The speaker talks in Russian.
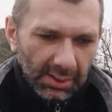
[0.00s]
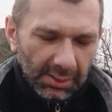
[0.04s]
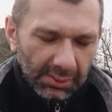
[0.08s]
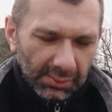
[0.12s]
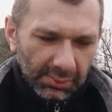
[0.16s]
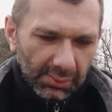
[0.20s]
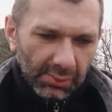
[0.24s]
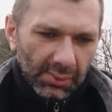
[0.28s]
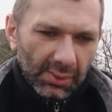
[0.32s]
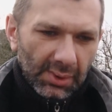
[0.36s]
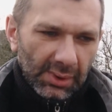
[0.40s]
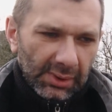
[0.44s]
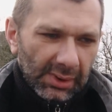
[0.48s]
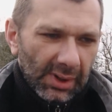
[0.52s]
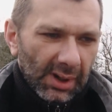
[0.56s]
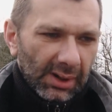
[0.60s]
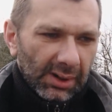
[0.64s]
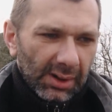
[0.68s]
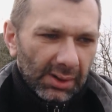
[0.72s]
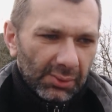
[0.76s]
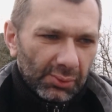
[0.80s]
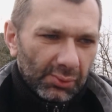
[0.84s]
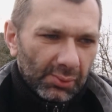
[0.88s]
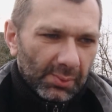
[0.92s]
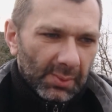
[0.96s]
Ну, а так,
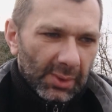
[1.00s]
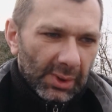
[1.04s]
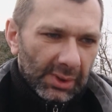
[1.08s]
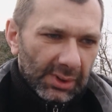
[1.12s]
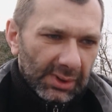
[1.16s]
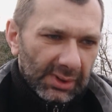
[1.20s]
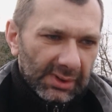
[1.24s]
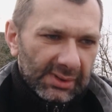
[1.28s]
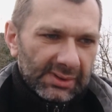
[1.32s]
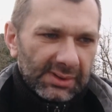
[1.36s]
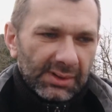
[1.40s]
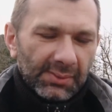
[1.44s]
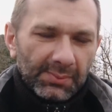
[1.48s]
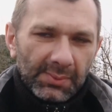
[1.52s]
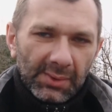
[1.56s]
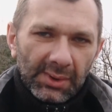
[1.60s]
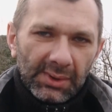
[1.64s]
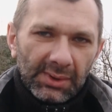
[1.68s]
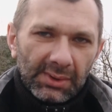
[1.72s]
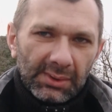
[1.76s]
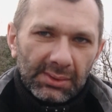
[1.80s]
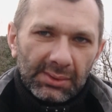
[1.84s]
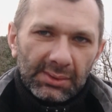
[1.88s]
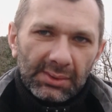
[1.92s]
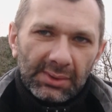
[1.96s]
я думаю, если
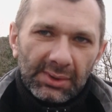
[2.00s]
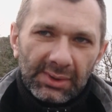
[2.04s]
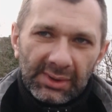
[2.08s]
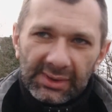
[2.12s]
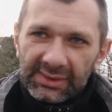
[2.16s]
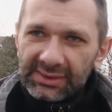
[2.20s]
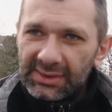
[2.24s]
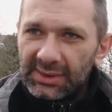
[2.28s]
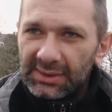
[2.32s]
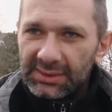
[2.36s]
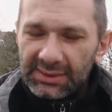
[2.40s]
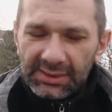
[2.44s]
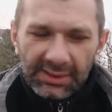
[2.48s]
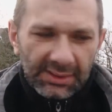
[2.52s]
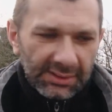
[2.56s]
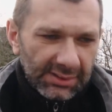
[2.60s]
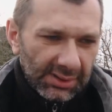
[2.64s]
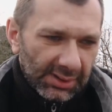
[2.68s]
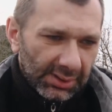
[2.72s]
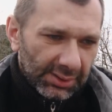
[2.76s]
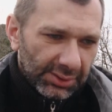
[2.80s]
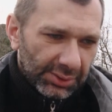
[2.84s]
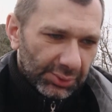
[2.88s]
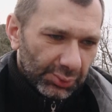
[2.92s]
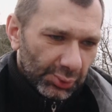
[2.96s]
бы не сосед с
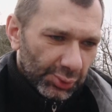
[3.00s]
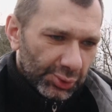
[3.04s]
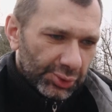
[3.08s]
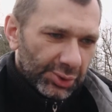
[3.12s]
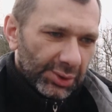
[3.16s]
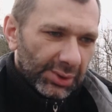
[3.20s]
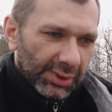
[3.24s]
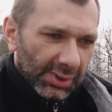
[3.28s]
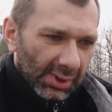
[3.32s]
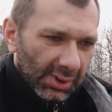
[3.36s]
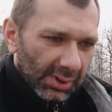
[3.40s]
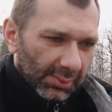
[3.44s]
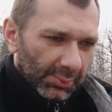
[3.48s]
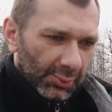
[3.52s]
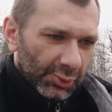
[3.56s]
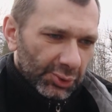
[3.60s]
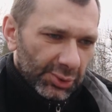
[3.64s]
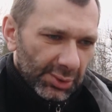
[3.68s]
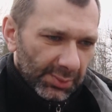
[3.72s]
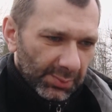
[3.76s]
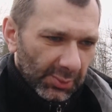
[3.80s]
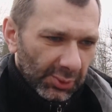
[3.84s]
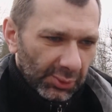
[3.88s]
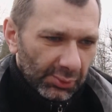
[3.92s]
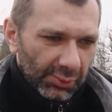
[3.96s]
огнетушителем,
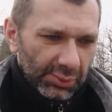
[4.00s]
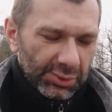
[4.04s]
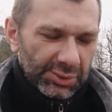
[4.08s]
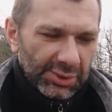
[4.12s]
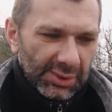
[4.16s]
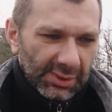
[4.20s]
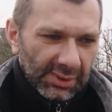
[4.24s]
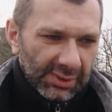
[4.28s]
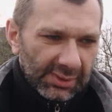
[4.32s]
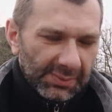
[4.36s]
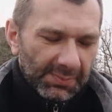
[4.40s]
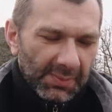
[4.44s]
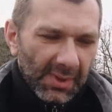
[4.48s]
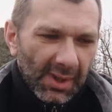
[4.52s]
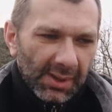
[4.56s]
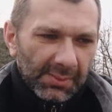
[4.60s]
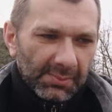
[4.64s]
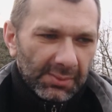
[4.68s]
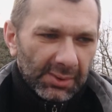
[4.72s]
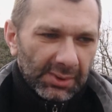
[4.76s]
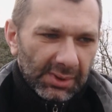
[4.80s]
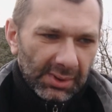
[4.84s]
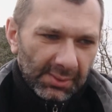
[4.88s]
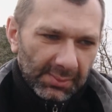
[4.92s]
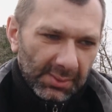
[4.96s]
уже минут через пять
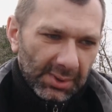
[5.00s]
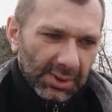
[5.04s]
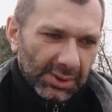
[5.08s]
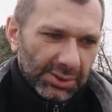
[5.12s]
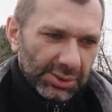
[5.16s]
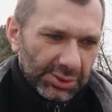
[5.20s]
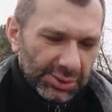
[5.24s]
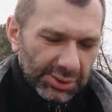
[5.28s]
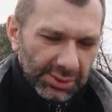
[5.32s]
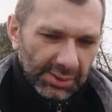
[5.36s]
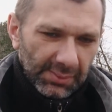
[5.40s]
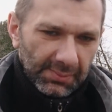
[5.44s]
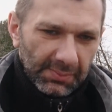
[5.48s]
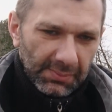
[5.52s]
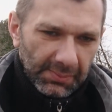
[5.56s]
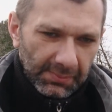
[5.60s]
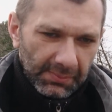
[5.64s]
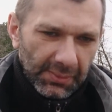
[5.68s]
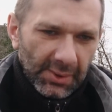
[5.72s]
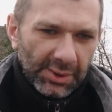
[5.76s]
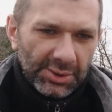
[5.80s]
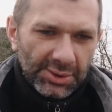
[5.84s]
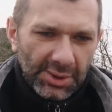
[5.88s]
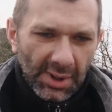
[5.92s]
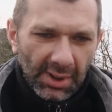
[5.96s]
бы там, конечно,
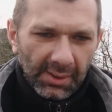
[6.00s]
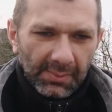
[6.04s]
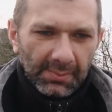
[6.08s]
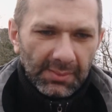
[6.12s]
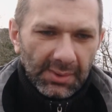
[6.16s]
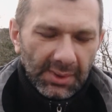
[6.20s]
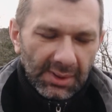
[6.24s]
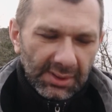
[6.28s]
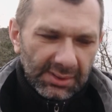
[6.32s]
пожар бы